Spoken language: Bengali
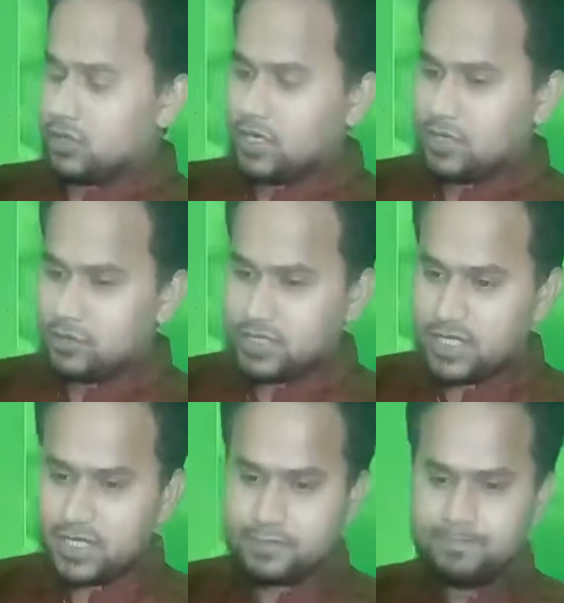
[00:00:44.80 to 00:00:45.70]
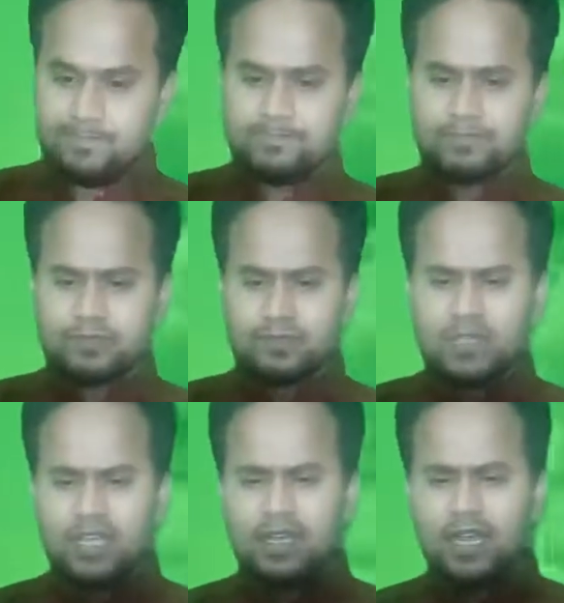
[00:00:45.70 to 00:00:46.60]
কথাটি হচ্ছে
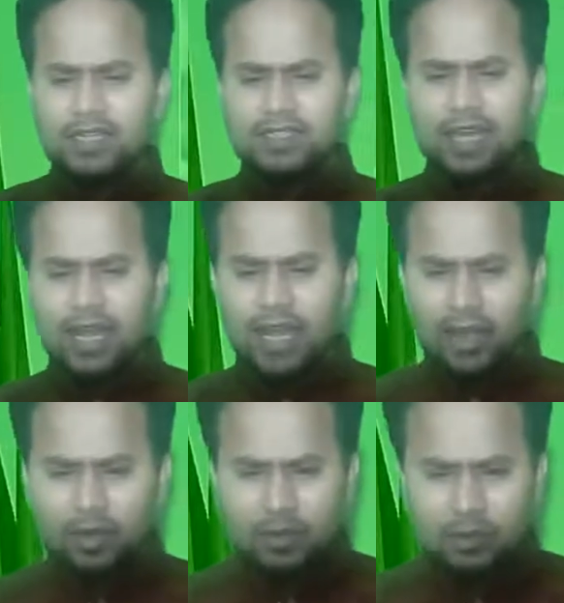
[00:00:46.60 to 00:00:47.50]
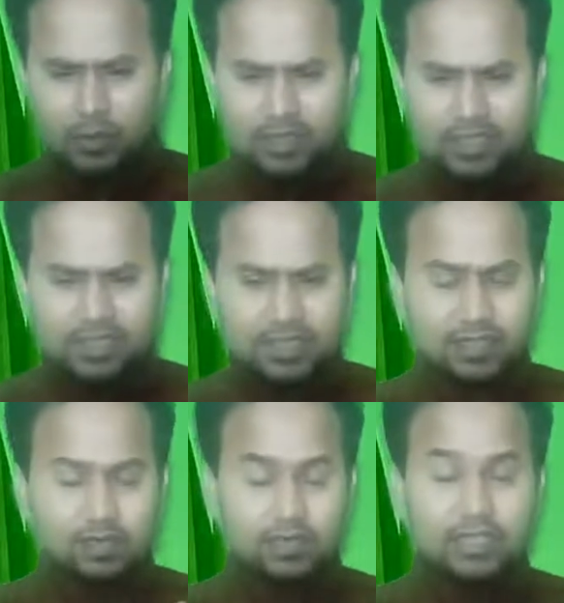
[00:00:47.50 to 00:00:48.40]
এই যে এখন আমি বলি যে
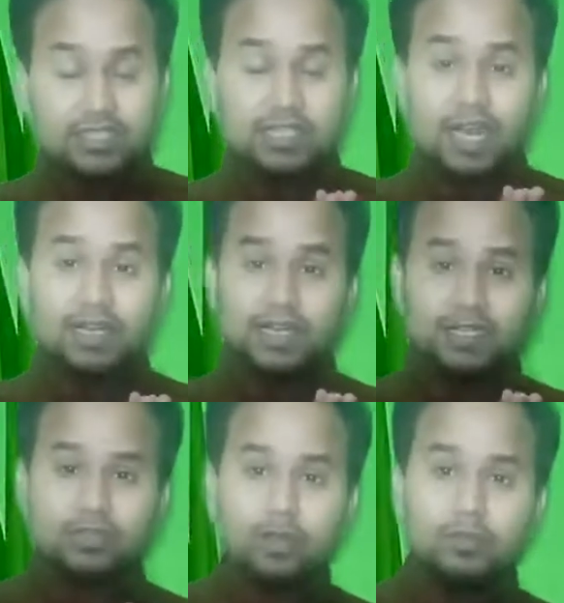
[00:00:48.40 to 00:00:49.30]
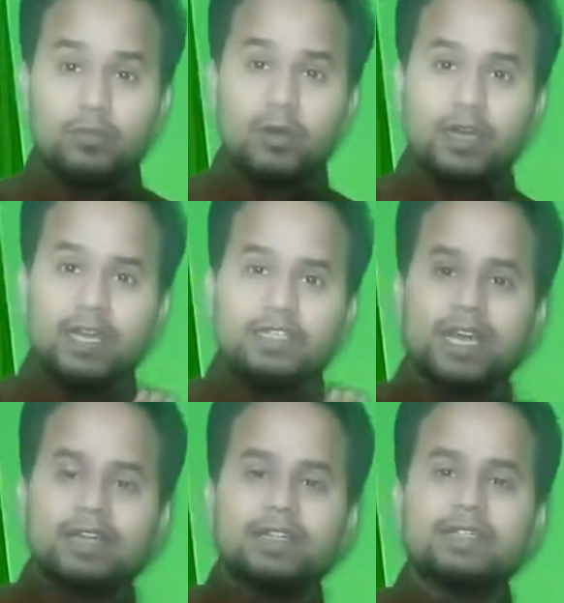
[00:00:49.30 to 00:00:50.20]
স্মৃতিসৌধের যে সাতটি স্তম্ভ এই
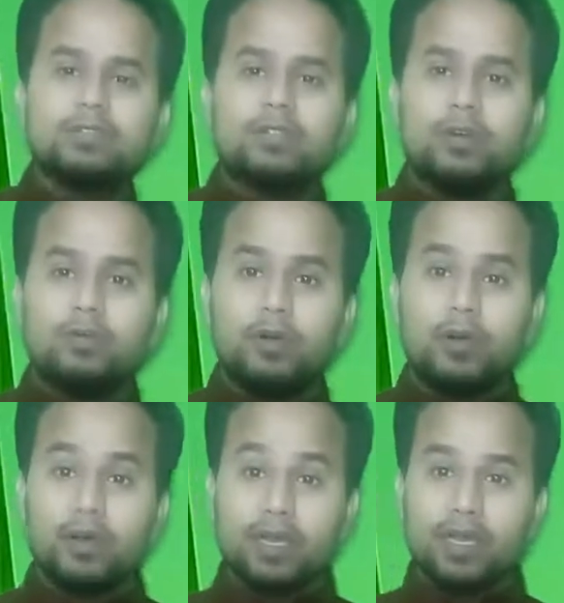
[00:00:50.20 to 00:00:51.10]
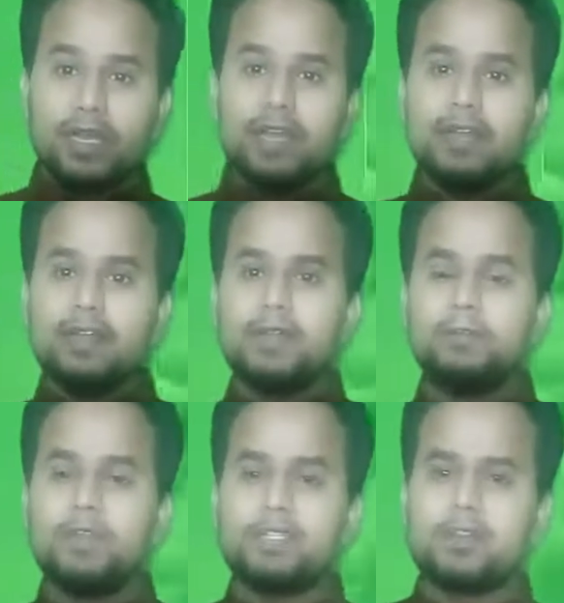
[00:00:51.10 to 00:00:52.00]
সাতটি স্তম্ভ কি
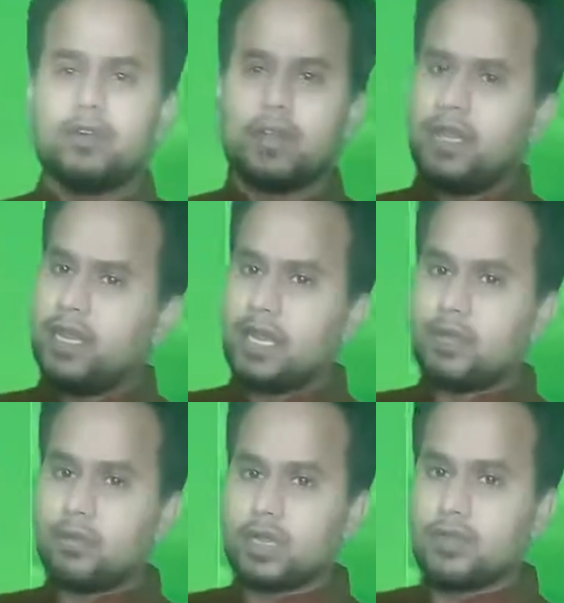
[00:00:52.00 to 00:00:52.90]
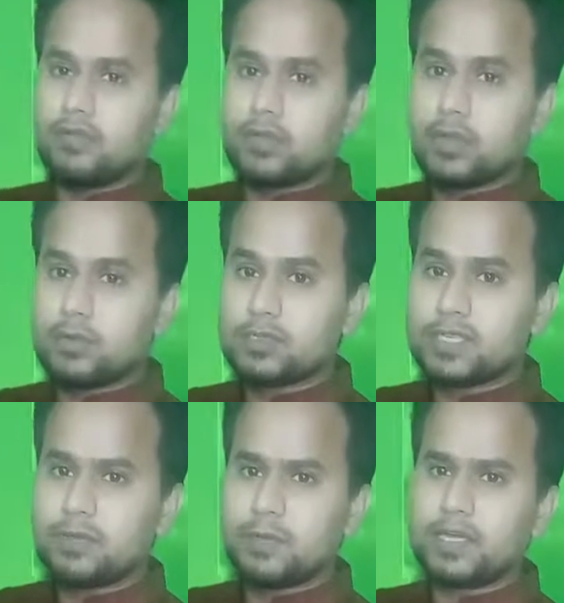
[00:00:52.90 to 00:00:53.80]
রিপ্রেজেন্ট করে এর আগে কয়েকটা ভিডিওতে
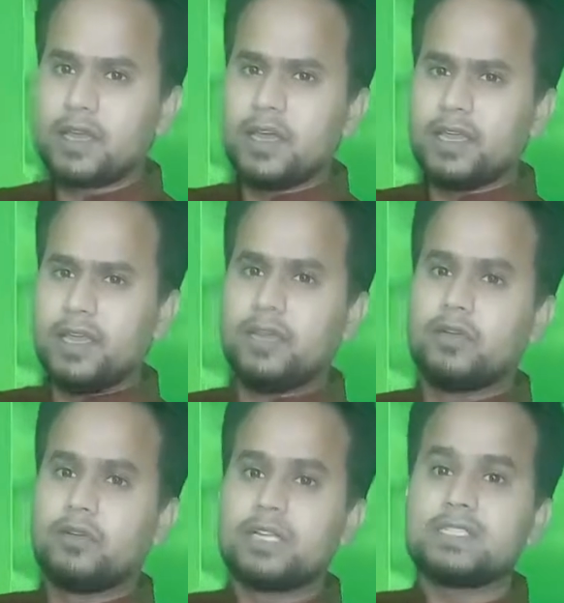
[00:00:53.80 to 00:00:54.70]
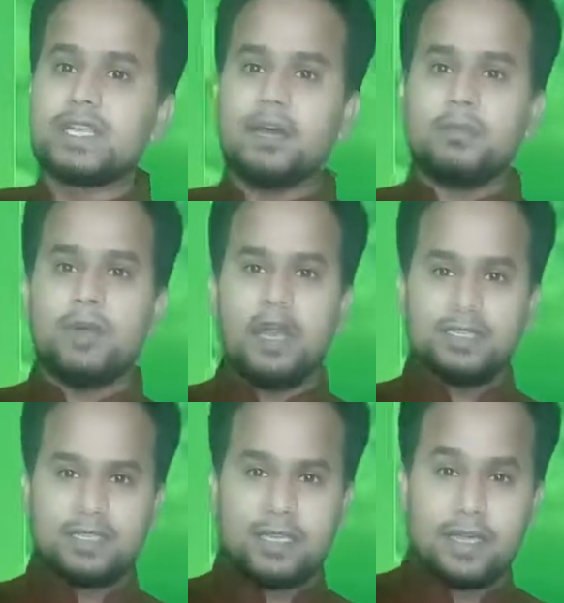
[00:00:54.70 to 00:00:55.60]
বলছি বাট ইরেগুলার ছিলাম
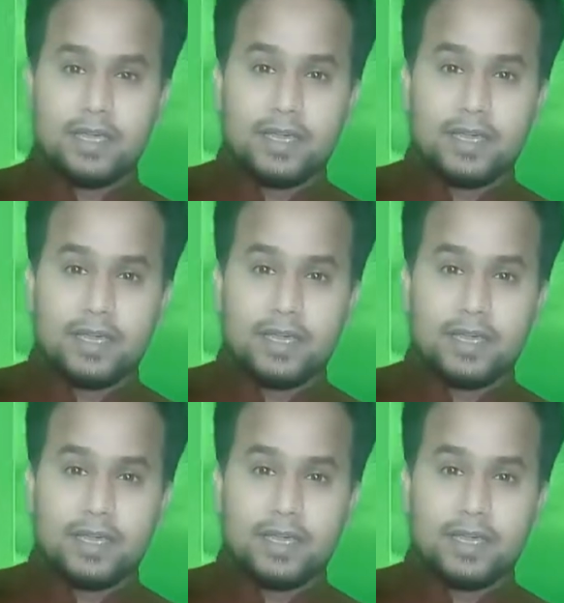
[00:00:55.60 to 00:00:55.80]
আজকে